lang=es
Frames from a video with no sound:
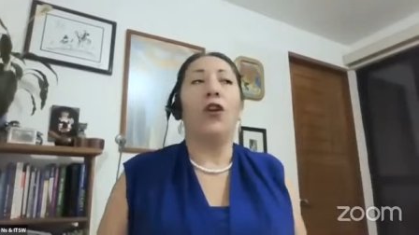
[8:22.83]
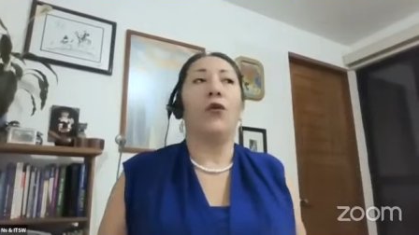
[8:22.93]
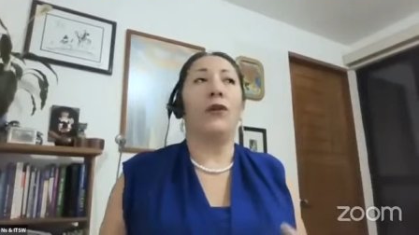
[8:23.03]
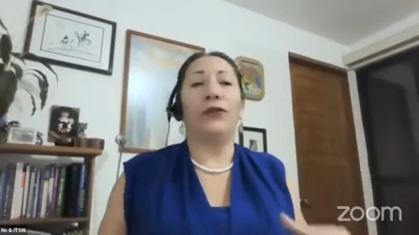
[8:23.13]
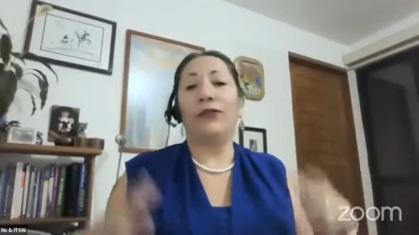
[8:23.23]

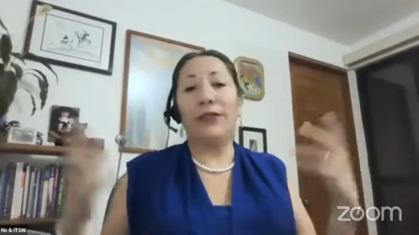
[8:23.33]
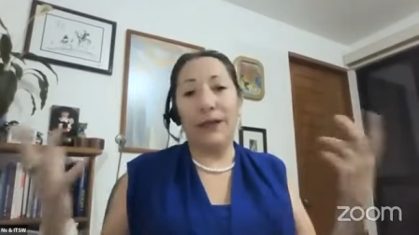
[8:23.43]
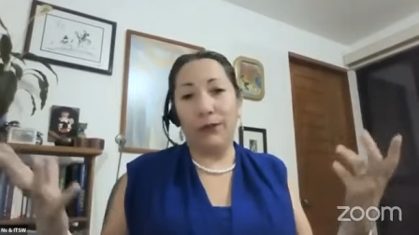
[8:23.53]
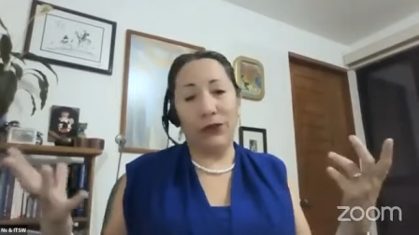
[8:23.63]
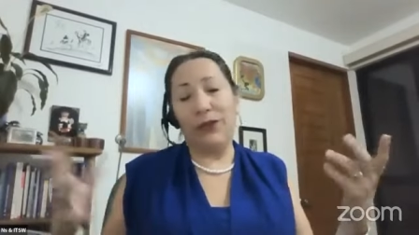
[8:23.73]
Cuando no
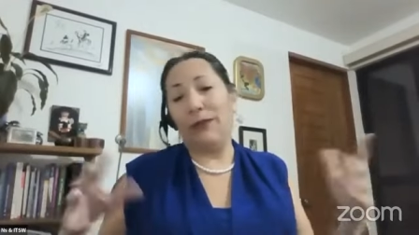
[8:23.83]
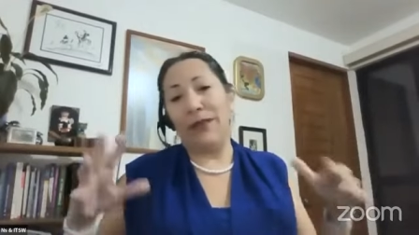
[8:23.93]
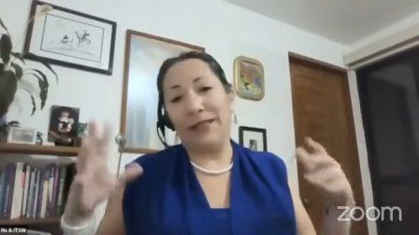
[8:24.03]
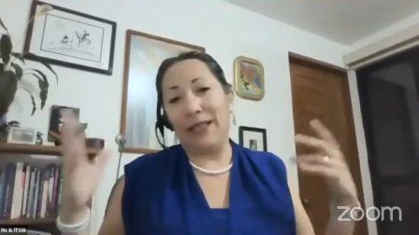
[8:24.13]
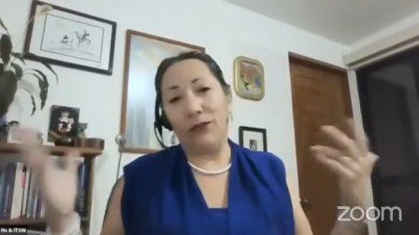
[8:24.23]
estamos
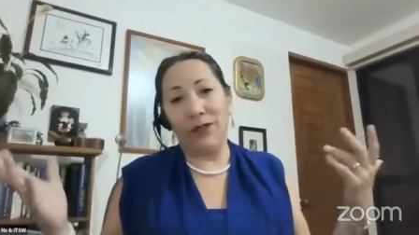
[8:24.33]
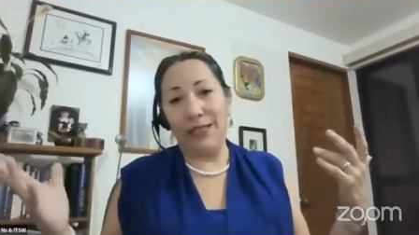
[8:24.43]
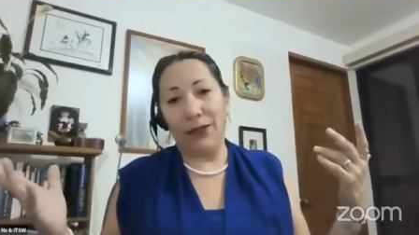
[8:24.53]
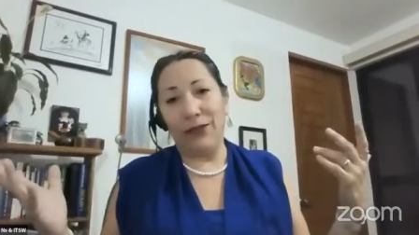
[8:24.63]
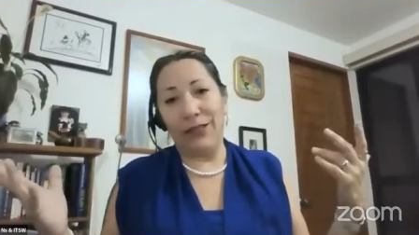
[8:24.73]
más que en un
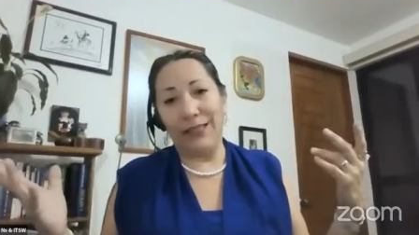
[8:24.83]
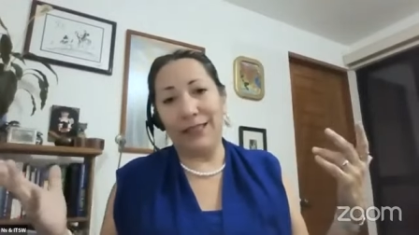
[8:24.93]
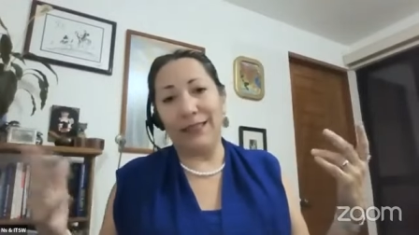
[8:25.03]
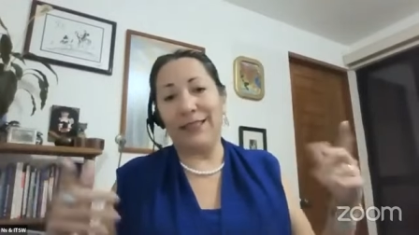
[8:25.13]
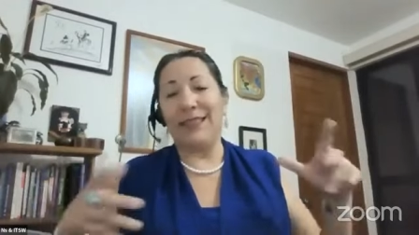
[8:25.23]
estado de
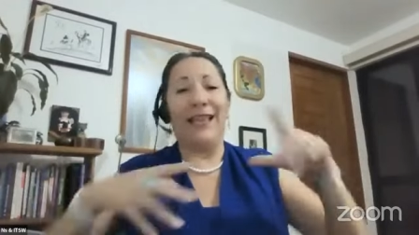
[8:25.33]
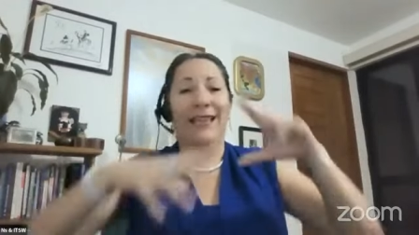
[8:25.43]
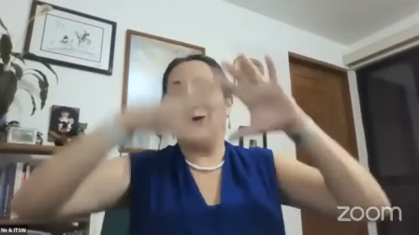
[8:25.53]
certeza,